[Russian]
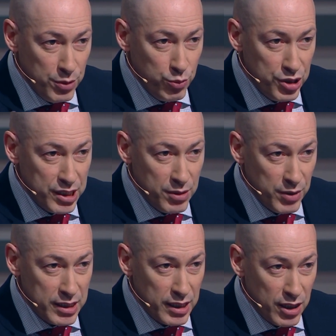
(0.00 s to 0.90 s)
не будет
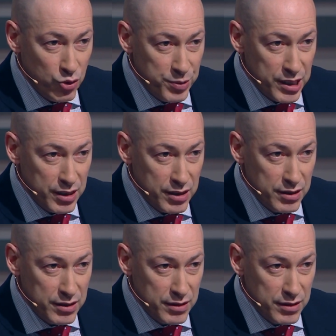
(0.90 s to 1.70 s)
заниматься коррупцией.